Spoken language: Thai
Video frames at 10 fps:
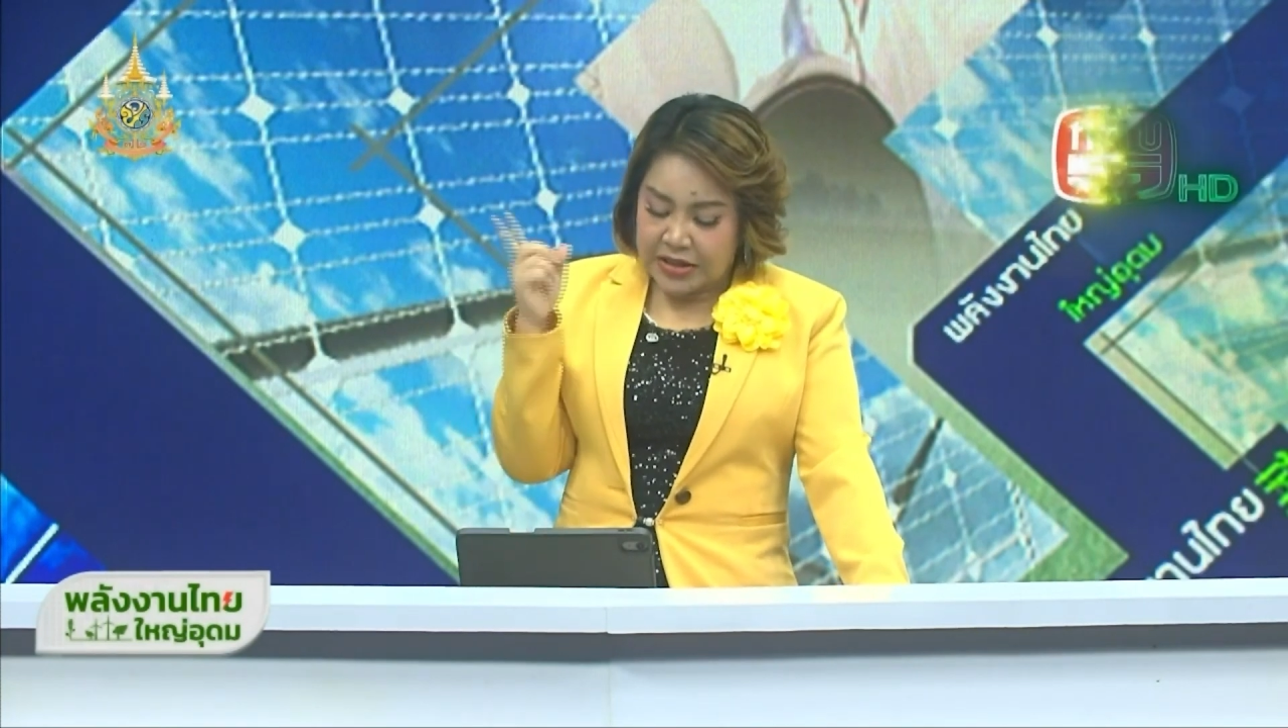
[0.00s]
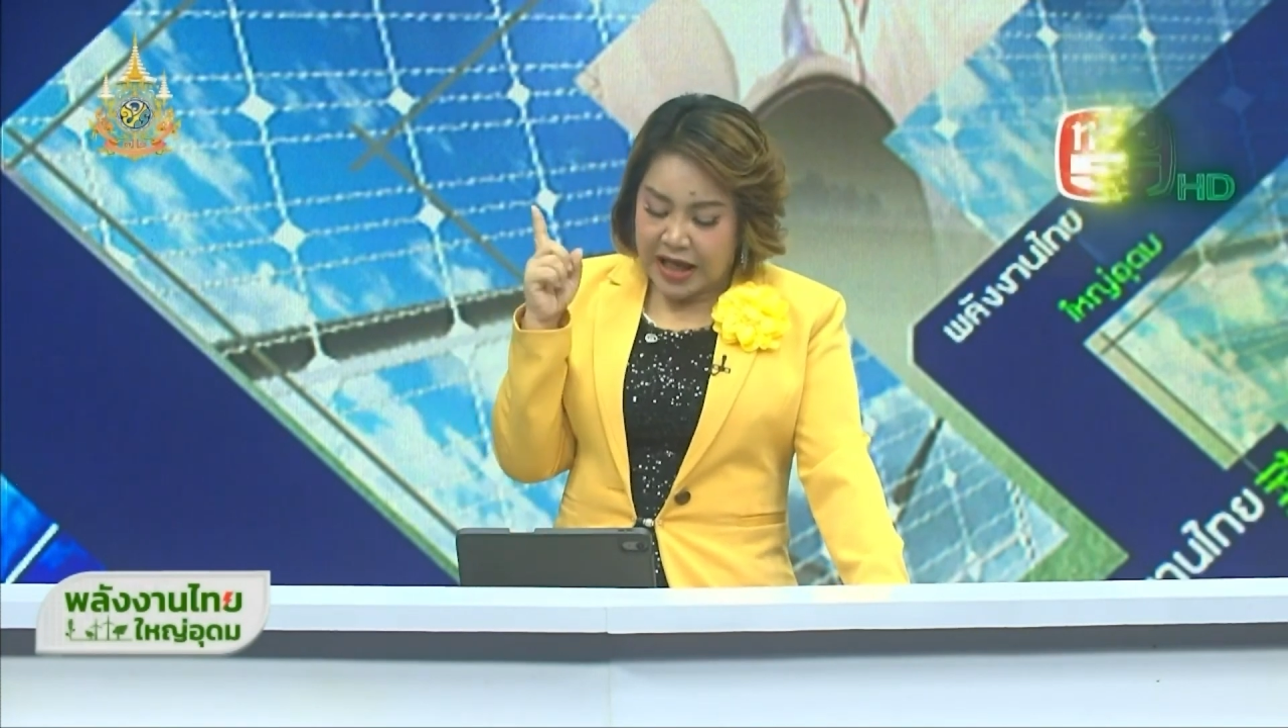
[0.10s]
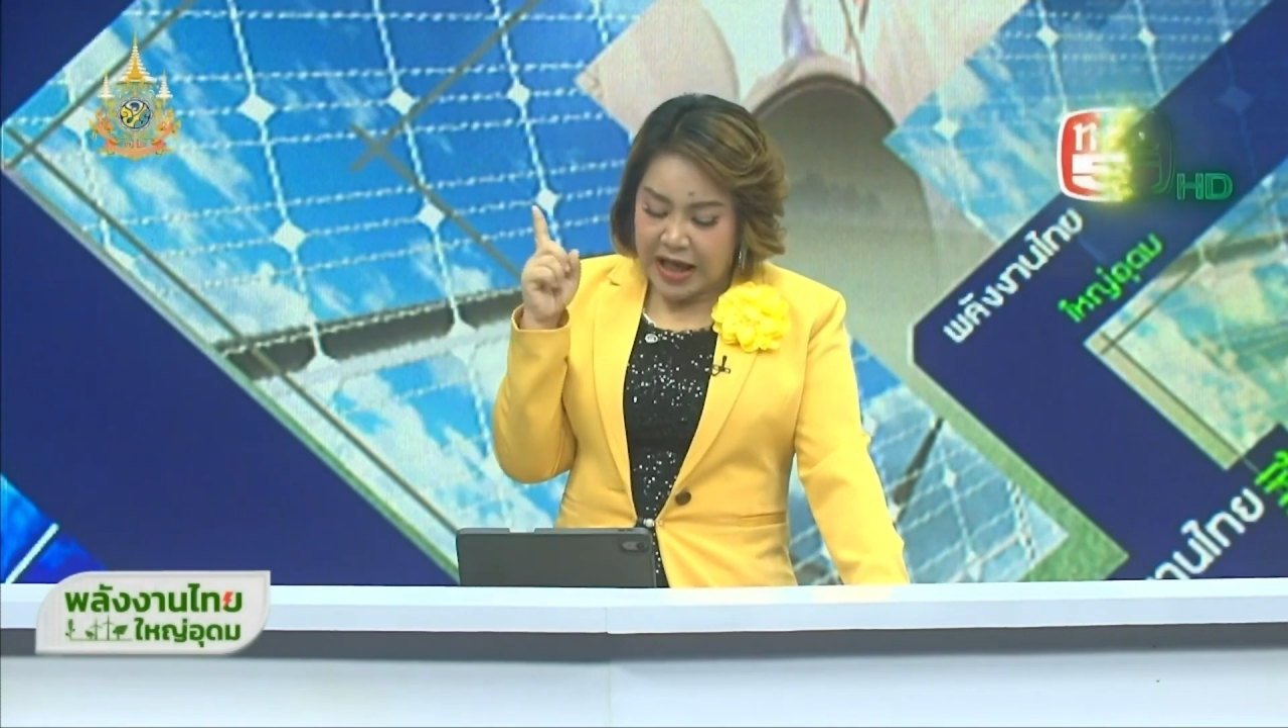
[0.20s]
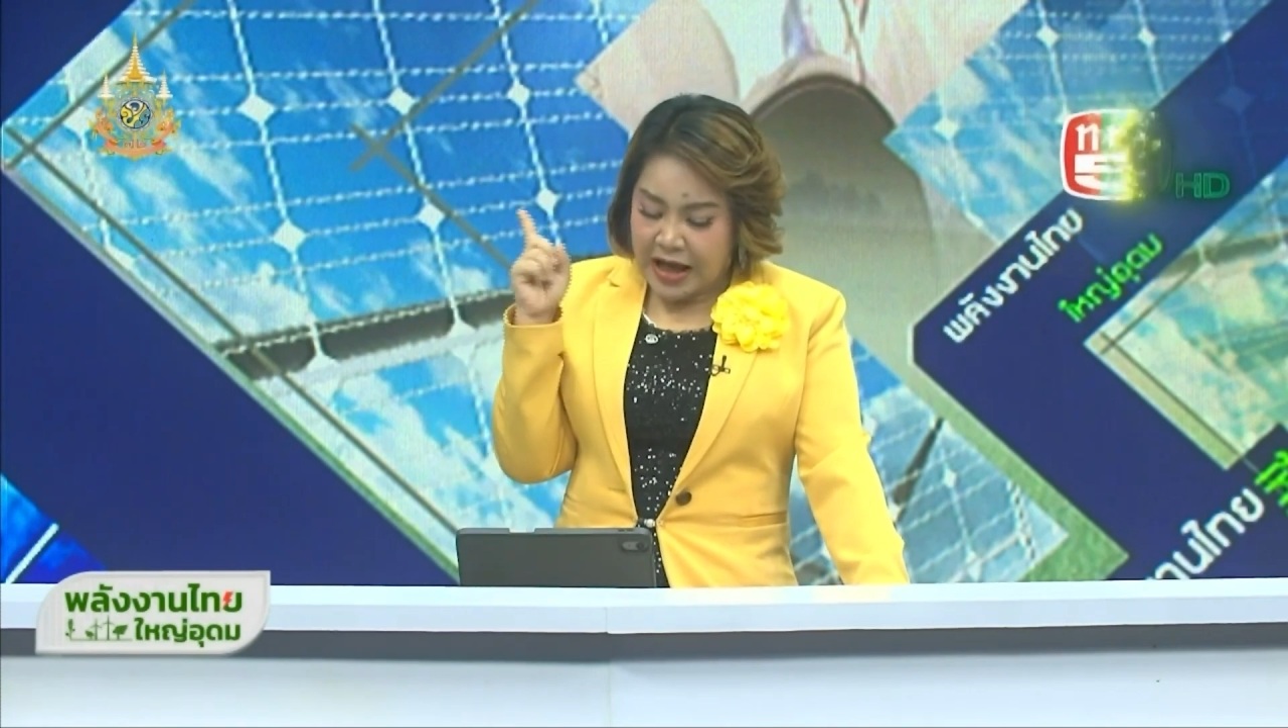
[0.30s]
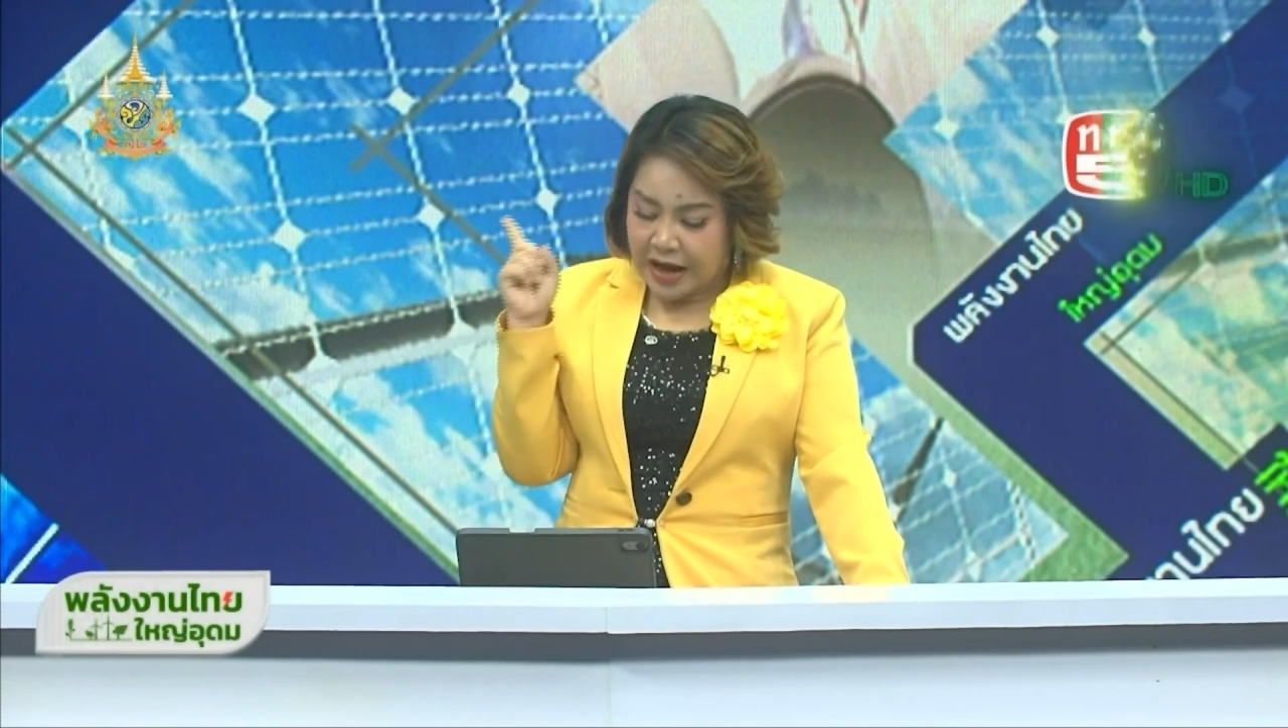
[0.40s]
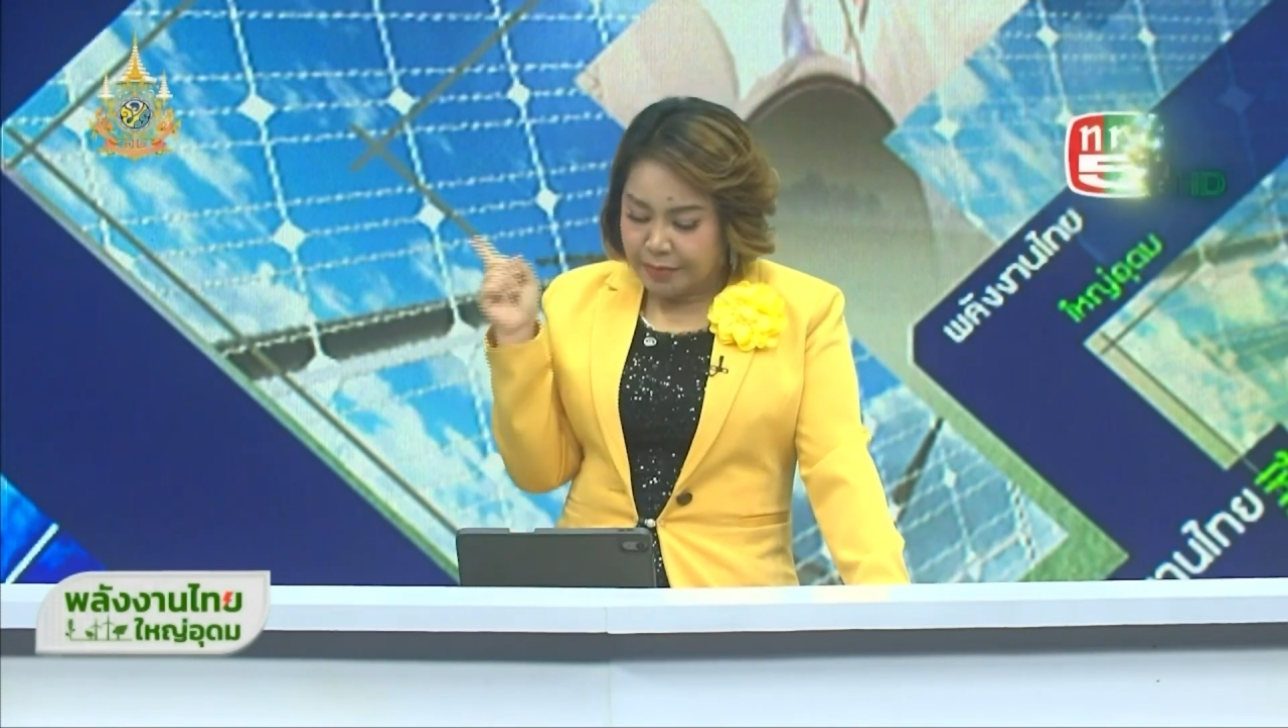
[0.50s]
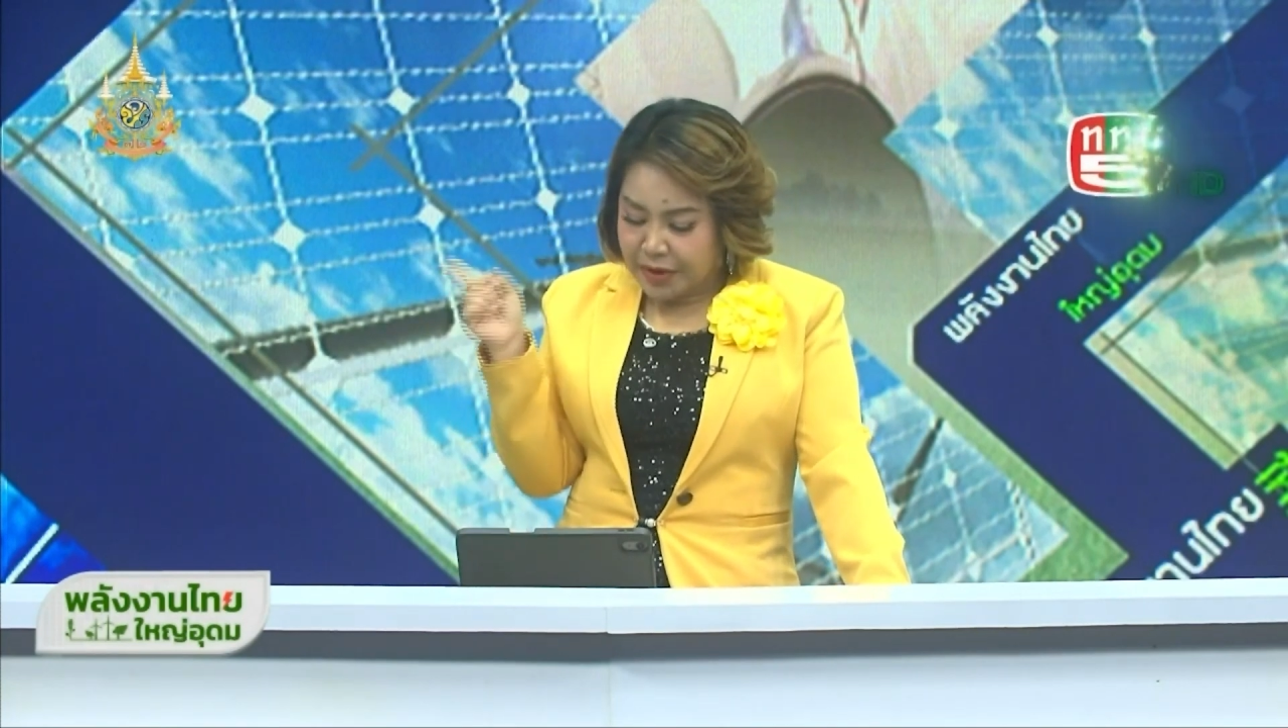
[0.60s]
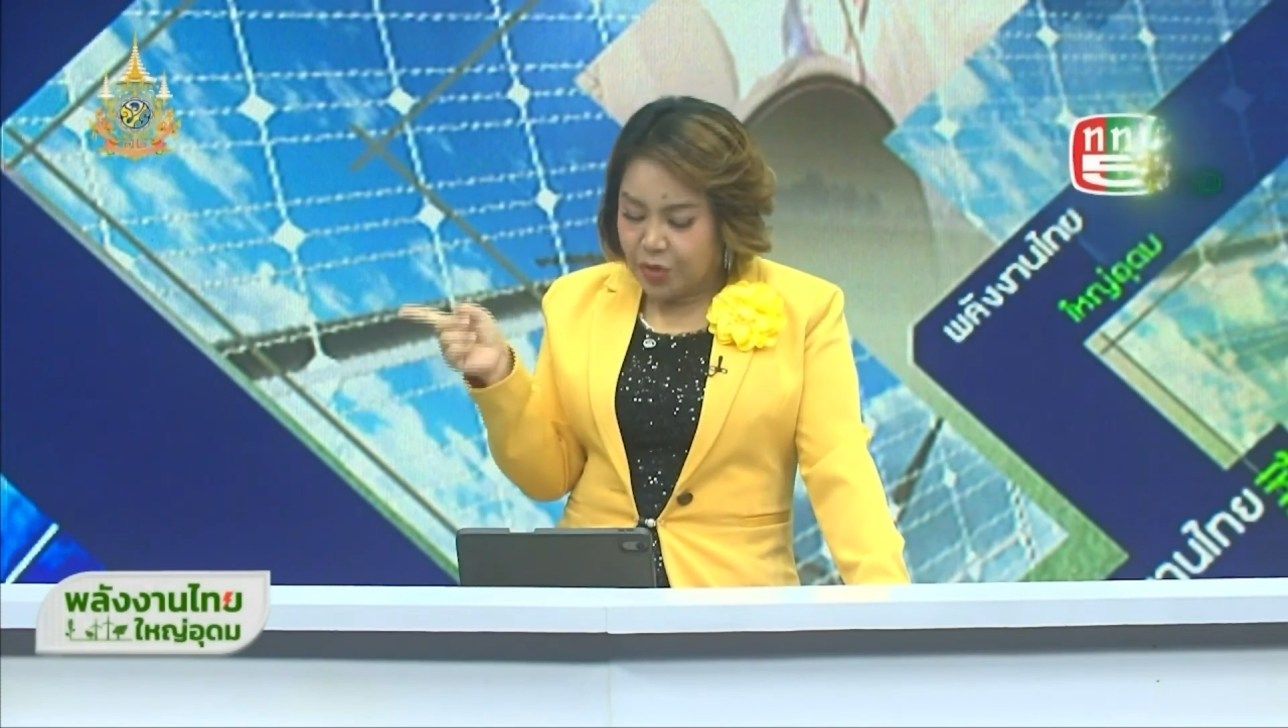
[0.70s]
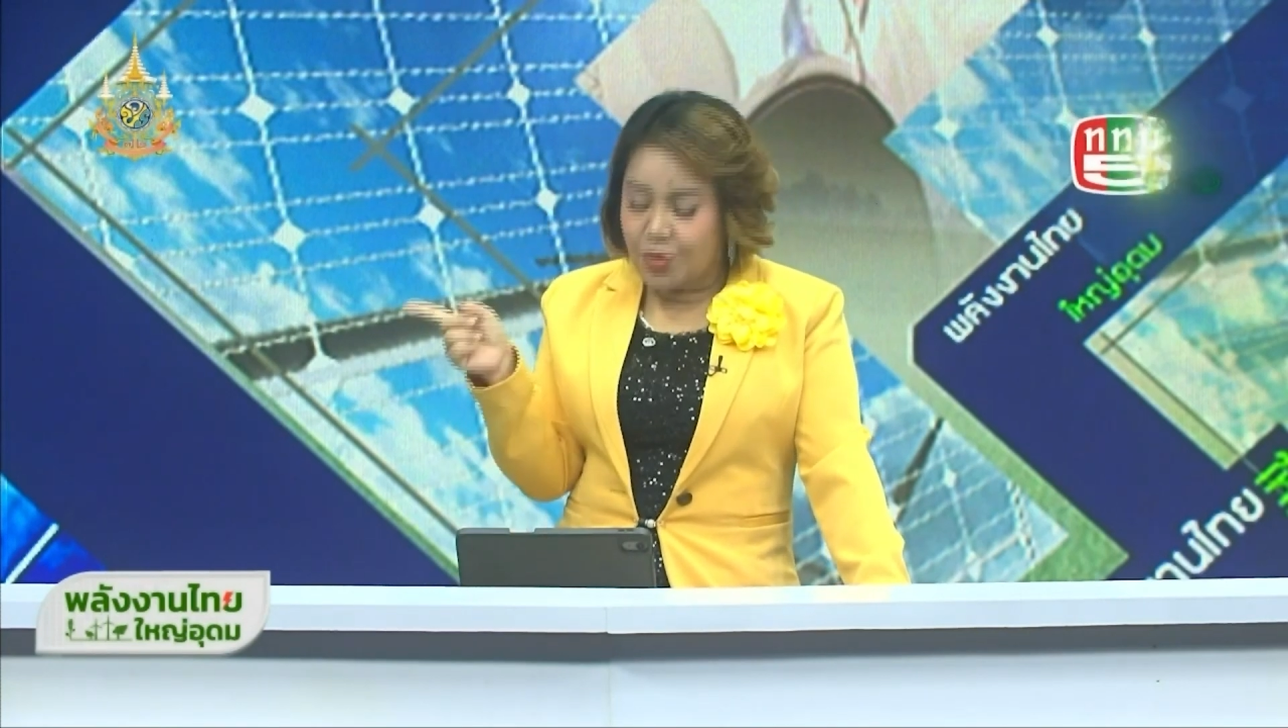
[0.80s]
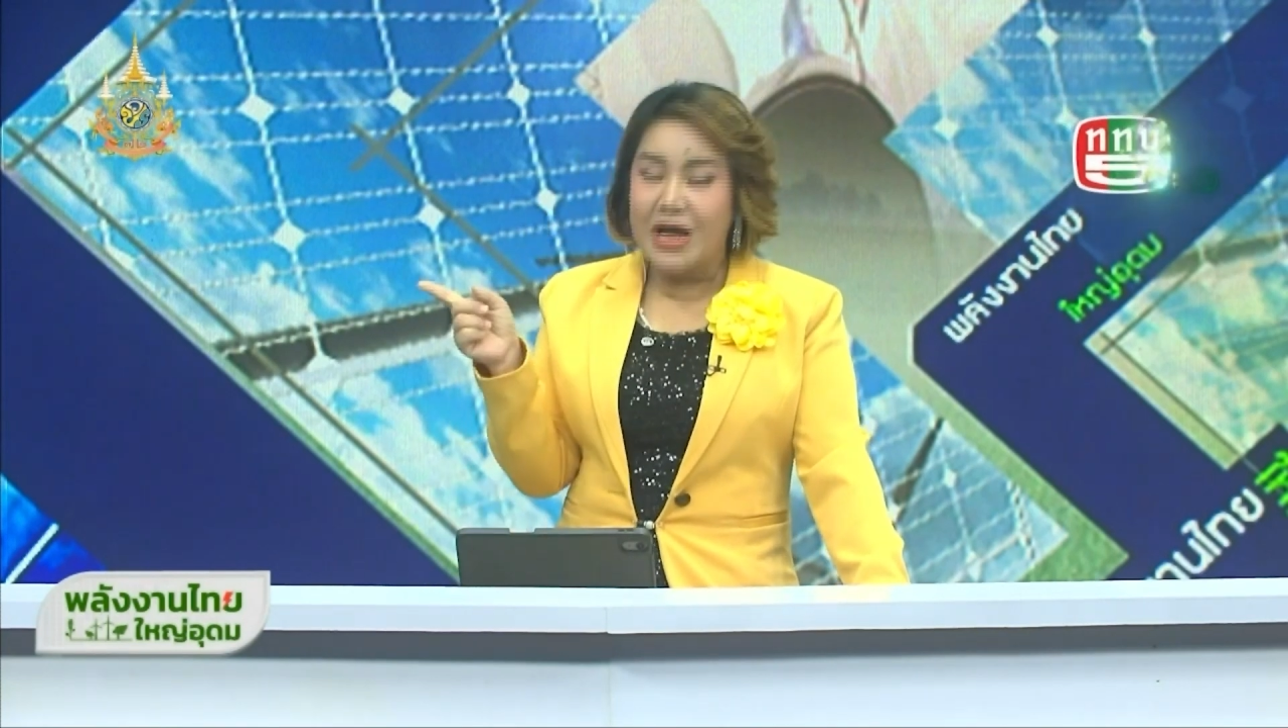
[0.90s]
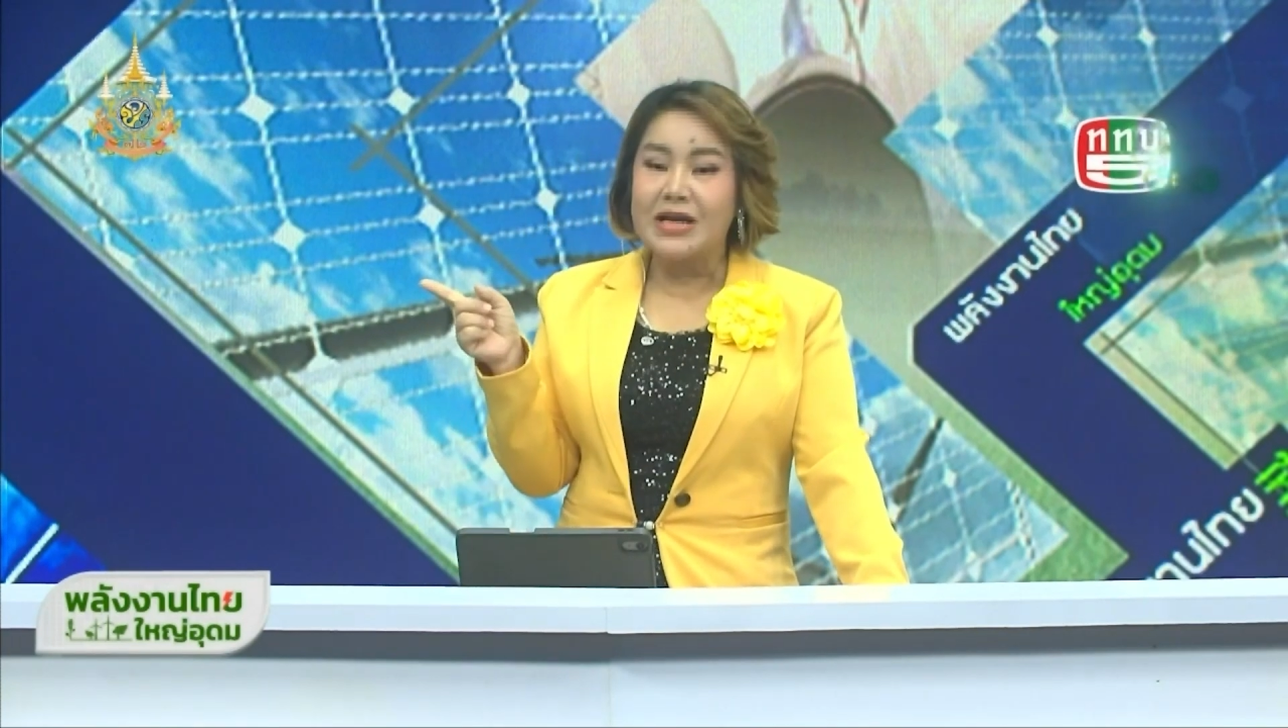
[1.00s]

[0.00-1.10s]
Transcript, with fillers: ถ้าหันไปดู